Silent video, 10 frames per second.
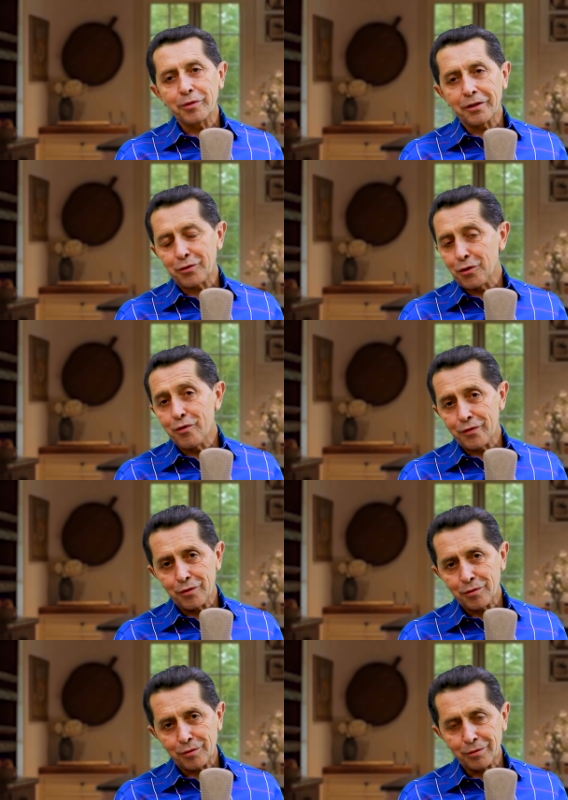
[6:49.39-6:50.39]
do hino que
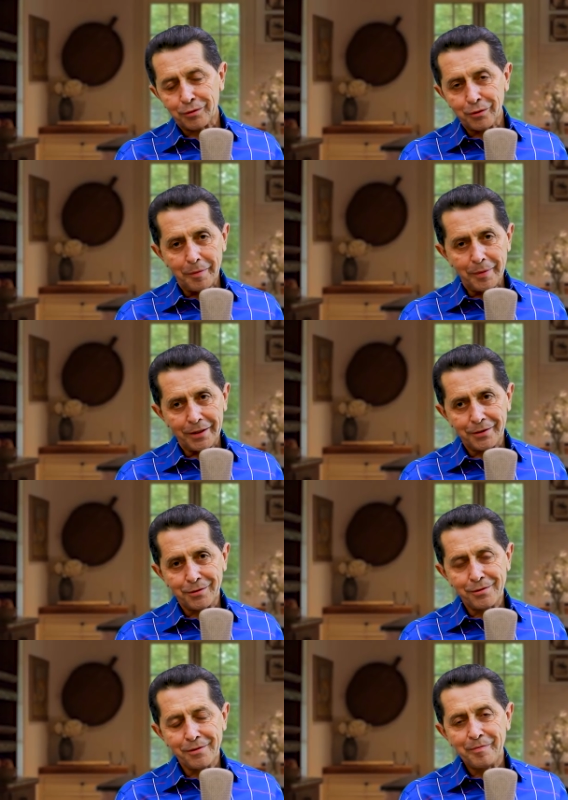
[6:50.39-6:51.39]
ouviu no culto
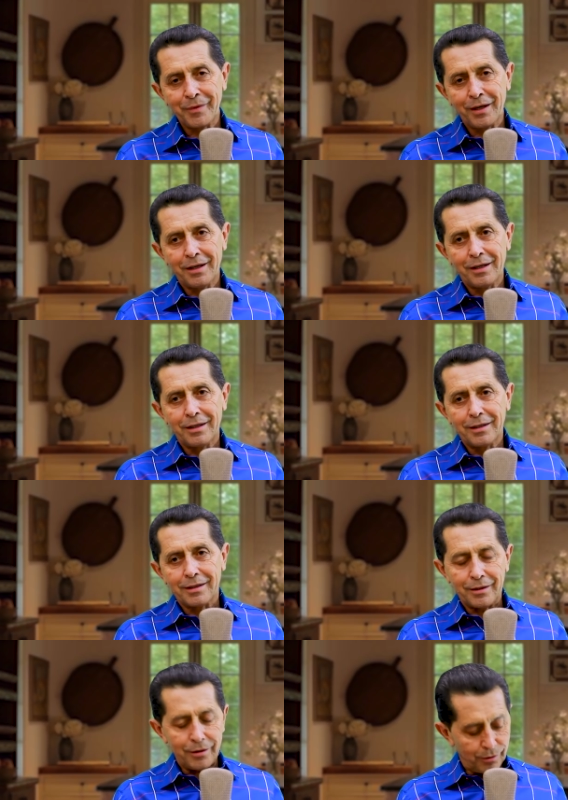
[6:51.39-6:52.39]
doméstico.
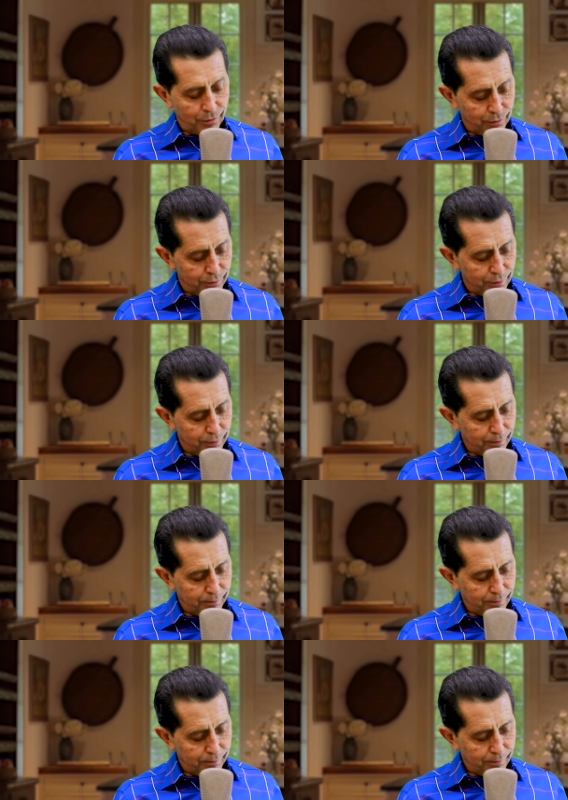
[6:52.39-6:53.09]
Eu.